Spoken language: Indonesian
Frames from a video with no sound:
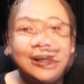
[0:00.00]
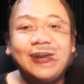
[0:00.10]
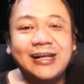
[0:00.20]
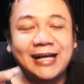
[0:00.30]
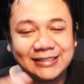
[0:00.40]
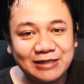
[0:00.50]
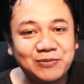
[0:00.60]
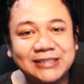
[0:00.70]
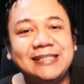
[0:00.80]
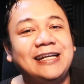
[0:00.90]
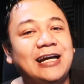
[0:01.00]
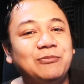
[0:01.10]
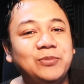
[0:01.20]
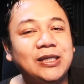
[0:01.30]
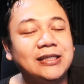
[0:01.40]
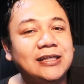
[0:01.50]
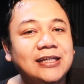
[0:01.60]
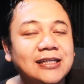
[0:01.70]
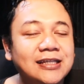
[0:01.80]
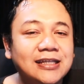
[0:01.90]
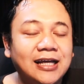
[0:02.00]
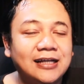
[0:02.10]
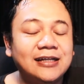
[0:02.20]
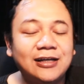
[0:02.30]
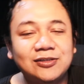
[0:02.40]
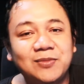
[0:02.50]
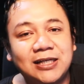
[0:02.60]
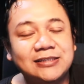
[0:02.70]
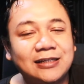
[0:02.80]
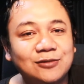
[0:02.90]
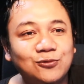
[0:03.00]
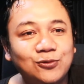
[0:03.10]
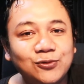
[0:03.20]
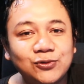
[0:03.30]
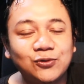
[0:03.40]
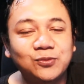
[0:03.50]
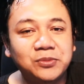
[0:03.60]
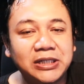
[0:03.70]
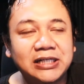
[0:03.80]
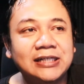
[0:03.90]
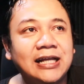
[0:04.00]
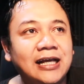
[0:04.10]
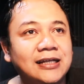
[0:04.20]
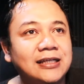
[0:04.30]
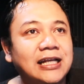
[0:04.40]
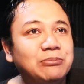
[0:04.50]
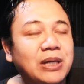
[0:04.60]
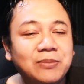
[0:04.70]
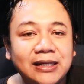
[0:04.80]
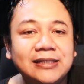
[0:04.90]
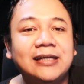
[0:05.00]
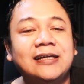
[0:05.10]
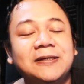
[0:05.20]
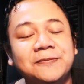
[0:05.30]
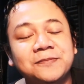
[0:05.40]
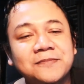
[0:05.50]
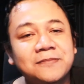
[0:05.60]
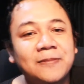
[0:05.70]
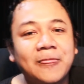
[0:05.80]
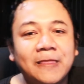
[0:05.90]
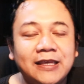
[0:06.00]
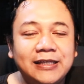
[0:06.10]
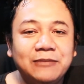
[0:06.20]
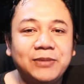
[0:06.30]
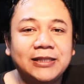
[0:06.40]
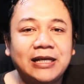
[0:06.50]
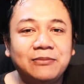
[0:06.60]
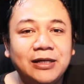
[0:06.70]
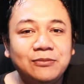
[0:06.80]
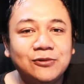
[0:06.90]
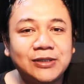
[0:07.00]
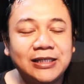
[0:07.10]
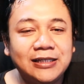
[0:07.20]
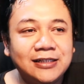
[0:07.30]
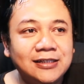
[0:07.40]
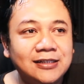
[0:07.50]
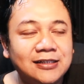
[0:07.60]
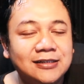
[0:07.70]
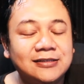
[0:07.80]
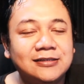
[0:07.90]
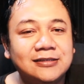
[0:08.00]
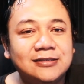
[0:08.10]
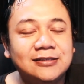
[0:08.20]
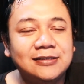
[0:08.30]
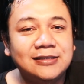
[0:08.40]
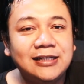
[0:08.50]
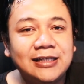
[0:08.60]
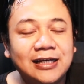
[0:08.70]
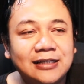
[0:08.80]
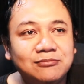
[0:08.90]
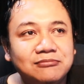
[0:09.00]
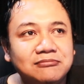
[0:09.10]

Kalau ada asap pasti ada api. Jadi, Anda harus mengecek dulu sumber dari kelembabannya. Yang pertama mungkin e, dilihat